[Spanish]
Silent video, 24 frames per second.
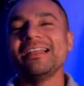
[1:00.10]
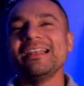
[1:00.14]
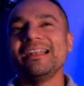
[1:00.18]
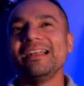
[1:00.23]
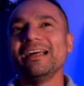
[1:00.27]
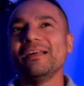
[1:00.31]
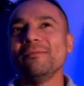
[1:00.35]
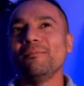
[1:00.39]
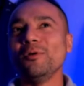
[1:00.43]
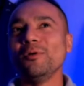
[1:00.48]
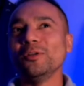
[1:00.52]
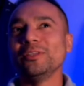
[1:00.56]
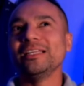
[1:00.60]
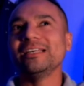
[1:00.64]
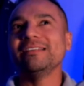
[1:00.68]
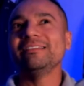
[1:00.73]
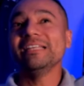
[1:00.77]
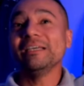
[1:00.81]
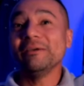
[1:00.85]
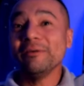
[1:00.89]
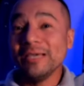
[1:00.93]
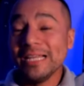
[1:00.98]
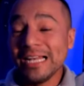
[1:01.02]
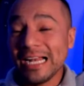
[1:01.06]
las botas
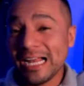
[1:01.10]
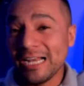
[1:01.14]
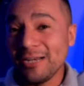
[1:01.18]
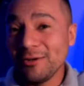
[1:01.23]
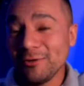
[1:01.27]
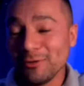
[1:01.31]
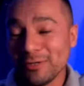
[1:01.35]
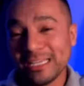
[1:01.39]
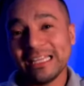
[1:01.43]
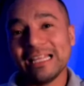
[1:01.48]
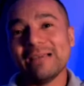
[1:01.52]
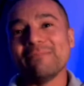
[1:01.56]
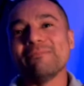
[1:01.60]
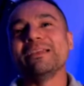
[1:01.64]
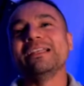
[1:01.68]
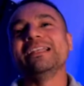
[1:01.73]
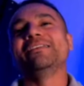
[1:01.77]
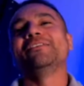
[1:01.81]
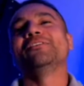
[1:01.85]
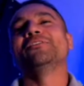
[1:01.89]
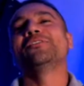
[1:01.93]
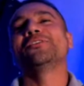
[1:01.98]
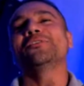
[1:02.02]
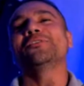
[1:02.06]
de verano, que también
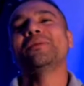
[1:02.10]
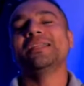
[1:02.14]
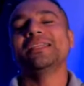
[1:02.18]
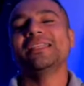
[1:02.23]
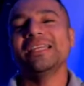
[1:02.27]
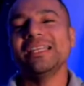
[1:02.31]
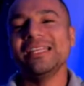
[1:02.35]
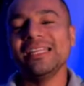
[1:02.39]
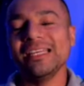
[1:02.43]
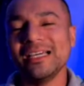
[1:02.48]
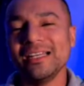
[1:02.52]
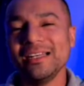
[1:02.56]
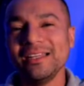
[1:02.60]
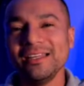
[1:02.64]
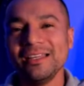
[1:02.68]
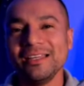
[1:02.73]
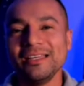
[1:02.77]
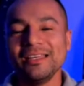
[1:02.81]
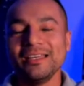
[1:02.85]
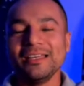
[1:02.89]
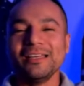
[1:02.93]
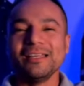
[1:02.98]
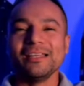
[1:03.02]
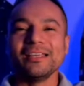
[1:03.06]
es otro material
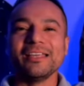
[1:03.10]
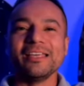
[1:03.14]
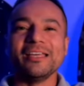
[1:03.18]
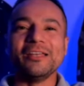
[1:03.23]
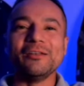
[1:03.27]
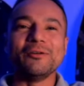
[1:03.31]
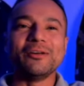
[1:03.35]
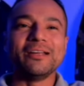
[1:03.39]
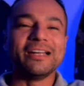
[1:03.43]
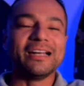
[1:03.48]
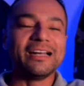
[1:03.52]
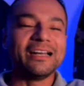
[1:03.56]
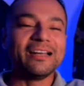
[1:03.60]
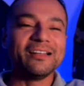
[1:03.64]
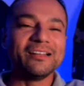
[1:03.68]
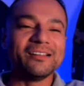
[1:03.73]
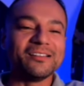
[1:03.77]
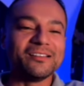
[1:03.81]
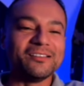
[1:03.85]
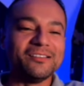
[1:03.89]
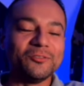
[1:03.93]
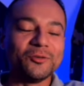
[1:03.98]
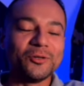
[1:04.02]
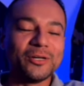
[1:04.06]
que no era,
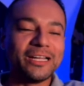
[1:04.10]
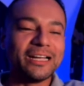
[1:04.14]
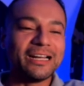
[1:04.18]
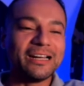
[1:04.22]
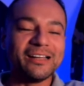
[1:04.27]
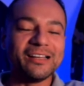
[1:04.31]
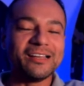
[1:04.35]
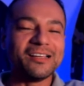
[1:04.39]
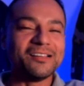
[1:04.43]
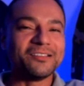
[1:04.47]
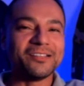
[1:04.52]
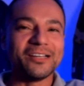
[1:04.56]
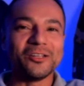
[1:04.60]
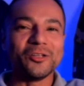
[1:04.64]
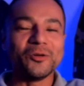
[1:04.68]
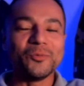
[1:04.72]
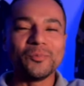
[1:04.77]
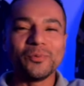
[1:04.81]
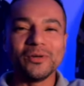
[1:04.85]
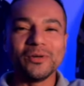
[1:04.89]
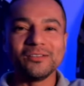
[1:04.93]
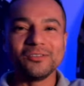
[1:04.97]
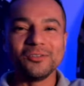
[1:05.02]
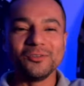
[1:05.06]
no era necesario
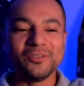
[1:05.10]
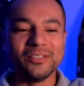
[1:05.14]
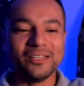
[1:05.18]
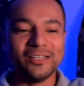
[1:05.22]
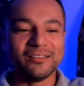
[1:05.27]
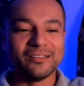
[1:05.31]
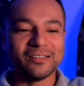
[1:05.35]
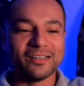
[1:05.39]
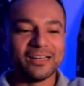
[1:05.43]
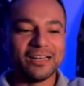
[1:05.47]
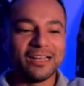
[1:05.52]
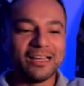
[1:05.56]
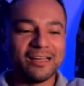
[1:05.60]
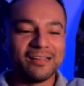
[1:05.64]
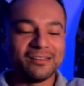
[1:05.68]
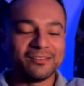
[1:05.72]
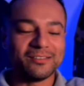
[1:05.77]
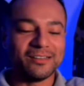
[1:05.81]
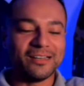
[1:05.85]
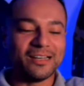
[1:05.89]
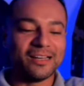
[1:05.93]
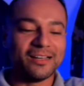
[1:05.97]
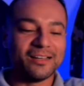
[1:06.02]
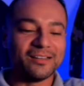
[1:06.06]
pues utilizar
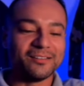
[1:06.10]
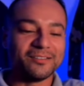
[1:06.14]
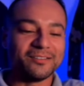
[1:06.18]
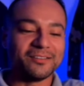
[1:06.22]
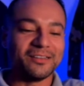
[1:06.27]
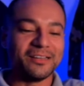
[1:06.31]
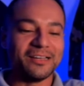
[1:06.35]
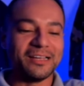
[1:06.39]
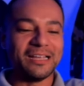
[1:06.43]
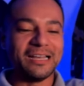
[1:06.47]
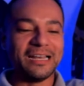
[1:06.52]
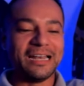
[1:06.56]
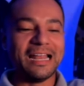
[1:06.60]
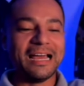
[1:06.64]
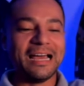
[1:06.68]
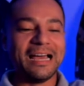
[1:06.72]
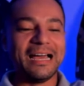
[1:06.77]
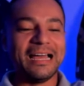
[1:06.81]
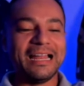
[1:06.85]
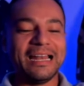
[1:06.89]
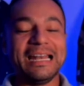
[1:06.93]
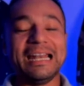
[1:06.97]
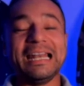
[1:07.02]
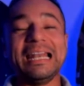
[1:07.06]
las, las,
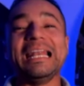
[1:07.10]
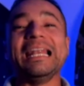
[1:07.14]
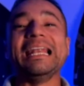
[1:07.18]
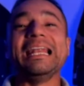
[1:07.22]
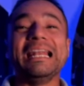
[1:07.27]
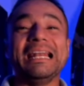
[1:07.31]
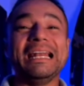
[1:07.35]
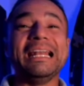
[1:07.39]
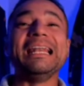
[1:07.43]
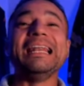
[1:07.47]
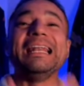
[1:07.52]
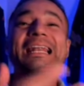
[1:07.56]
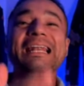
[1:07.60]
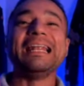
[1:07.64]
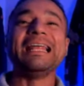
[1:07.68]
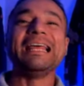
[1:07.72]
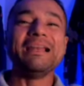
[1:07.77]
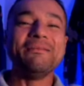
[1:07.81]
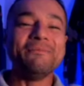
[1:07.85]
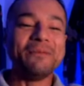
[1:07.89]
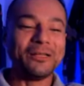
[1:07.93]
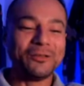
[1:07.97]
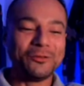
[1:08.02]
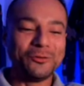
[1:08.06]
la,
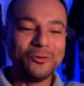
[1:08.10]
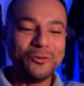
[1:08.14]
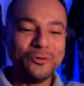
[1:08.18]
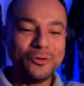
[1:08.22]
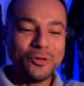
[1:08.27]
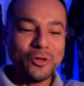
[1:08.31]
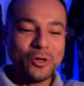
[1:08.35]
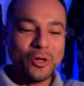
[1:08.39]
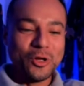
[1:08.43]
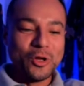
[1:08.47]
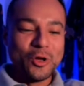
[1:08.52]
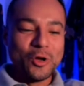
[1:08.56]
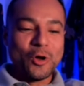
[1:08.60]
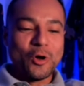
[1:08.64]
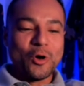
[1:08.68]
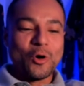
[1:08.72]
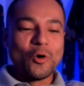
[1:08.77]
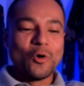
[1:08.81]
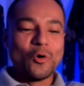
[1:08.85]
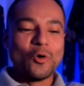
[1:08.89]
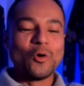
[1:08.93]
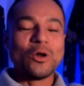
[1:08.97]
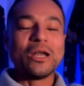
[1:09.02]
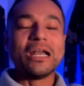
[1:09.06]
el betún
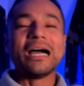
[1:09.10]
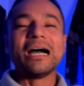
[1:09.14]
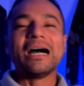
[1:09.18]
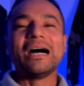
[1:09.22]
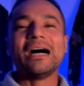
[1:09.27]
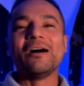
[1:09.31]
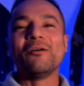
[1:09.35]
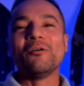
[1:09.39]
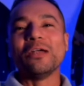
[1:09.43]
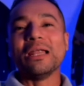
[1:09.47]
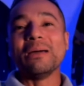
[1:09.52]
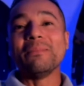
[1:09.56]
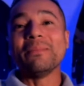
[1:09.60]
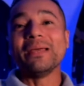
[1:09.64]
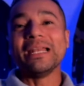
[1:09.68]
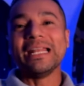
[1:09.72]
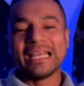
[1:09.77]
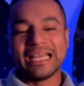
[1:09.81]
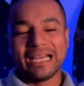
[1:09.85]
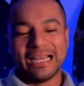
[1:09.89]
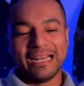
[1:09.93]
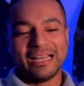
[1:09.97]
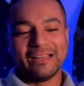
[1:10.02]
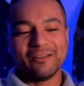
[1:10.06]
o la, o la
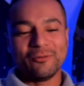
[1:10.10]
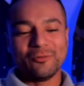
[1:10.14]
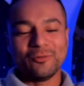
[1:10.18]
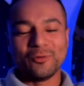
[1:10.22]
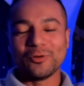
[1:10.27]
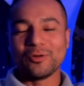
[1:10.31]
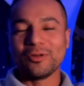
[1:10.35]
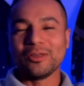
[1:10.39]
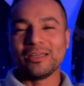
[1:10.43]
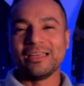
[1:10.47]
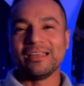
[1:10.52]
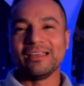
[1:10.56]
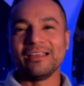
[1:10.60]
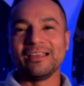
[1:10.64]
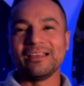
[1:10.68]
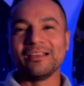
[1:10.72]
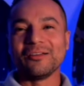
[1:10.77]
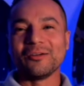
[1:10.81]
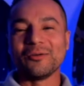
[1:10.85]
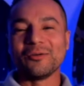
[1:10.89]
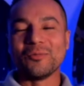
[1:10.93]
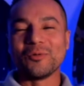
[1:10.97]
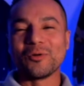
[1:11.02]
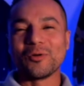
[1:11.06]
americana como, que,
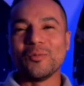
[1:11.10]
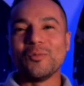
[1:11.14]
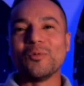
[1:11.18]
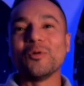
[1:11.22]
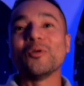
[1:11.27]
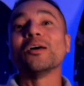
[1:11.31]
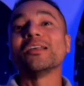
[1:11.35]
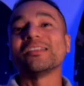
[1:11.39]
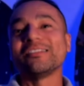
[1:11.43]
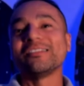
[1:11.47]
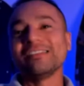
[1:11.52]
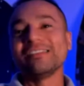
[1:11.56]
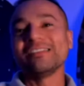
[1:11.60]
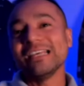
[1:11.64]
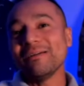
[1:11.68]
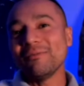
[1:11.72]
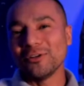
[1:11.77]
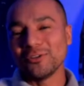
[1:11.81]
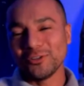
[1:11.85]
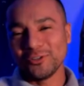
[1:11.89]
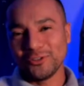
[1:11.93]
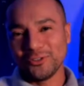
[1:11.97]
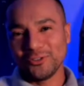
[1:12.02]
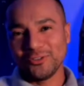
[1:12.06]
como, lo hacíamos
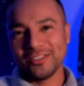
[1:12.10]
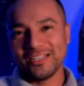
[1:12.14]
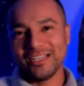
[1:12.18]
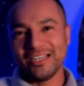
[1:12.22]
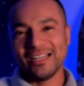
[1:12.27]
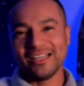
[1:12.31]
nosotros en el